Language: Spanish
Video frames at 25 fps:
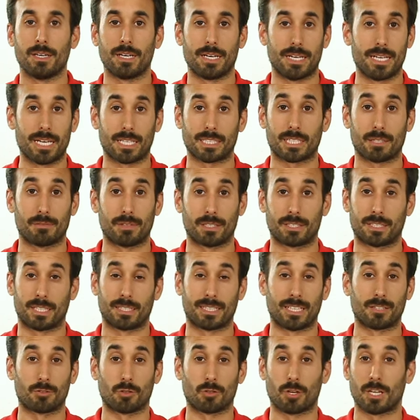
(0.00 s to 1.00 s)
Y ya sabes que
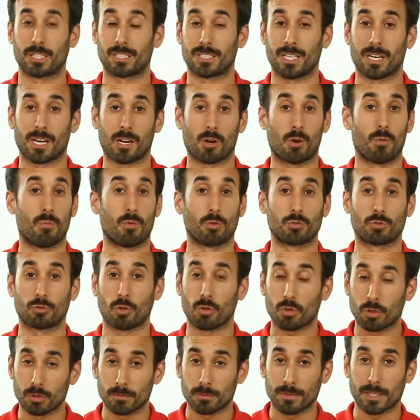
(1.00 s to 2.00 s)
tanto la sierra como
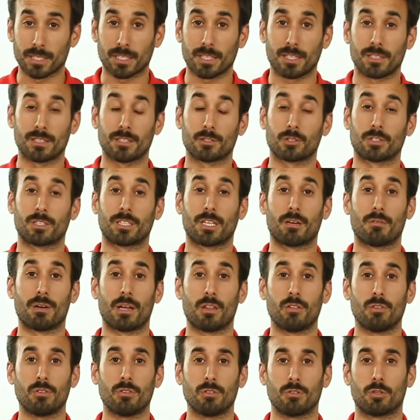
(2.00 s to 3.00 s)
todos los materiales de los que te he
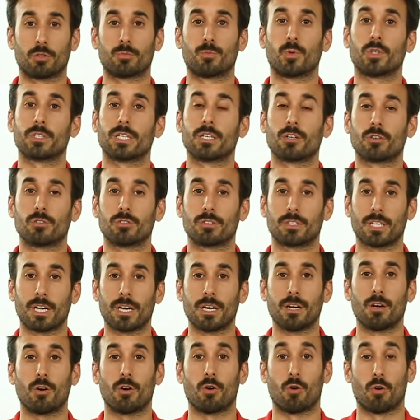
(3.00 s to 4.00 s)
hablado los puedes
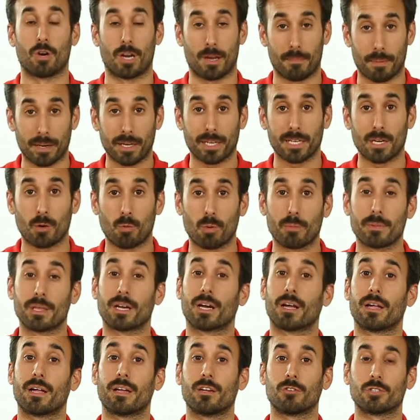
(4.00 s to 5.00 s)
encontrar o en la página web de
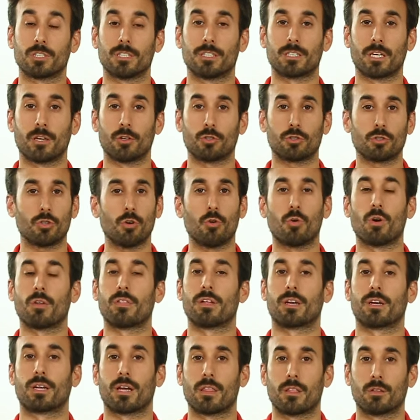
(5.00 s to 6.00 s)
Cadena 88 o
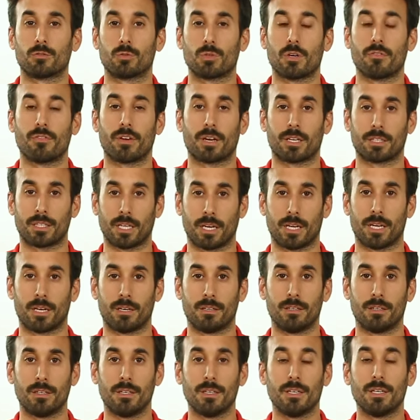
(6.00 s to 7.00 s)
acercándote a una ferretería.
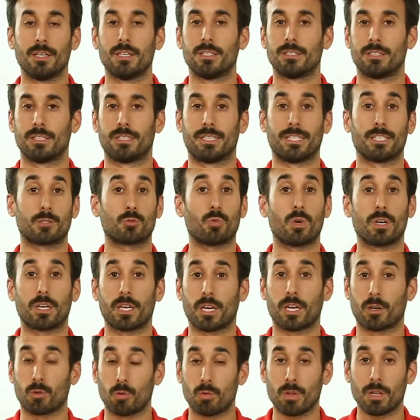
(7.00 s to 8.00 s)
Si tienes
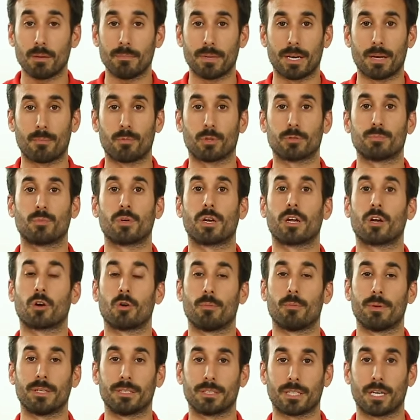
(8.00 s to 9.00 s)
cualquier duda, me la puedes poner en
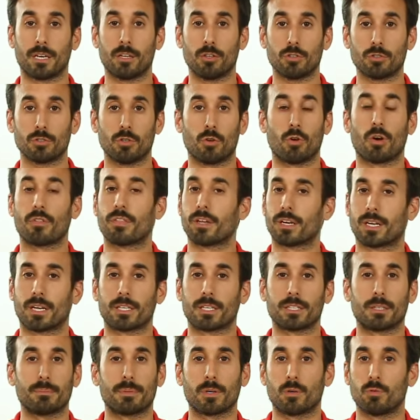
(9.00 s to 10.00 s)
comentarios o
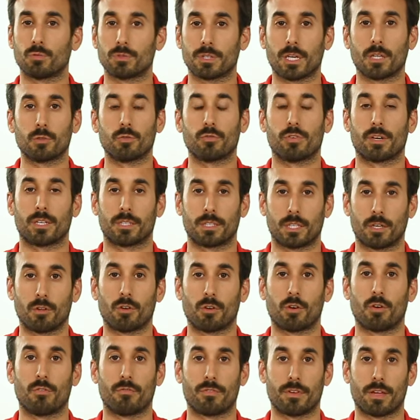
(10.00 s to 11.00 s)
acercarte y preguntar a tu ferretero
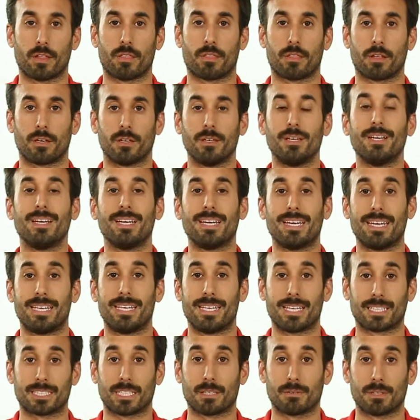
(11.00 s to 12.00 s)
de confianza. Y
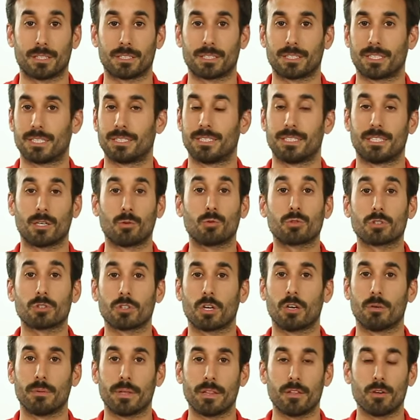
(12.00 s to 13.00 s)
ya sabes que si te ha gustado
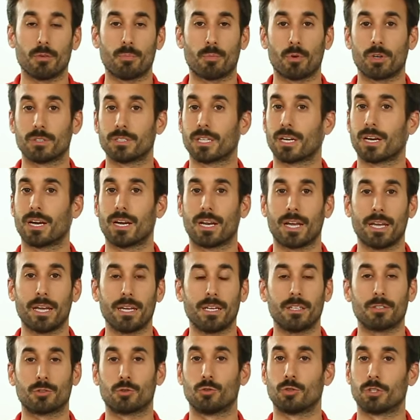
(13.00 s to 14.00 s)
el vídeo, puedes darle
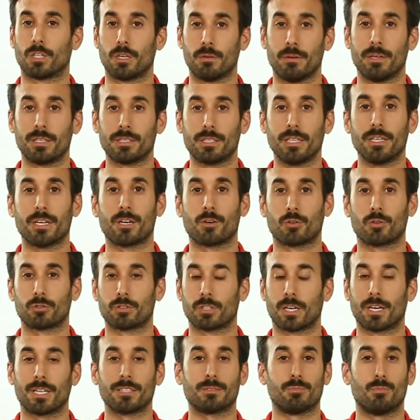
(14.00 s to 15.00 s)
like, suscribirte y
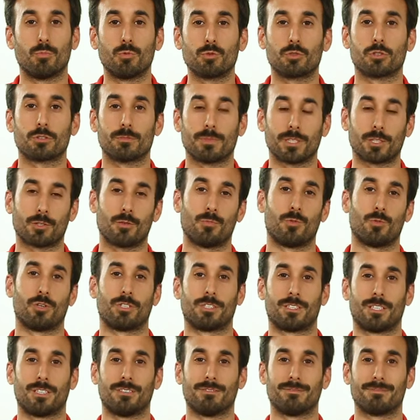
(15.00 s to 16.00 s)
encontrarás muchos más como
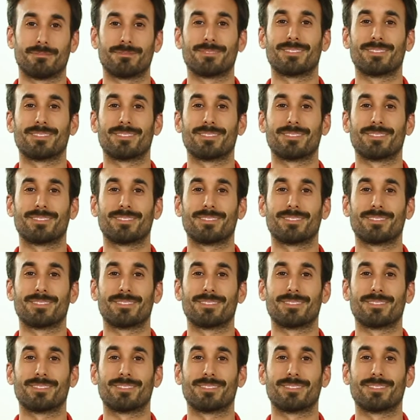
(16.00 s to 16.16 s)
este.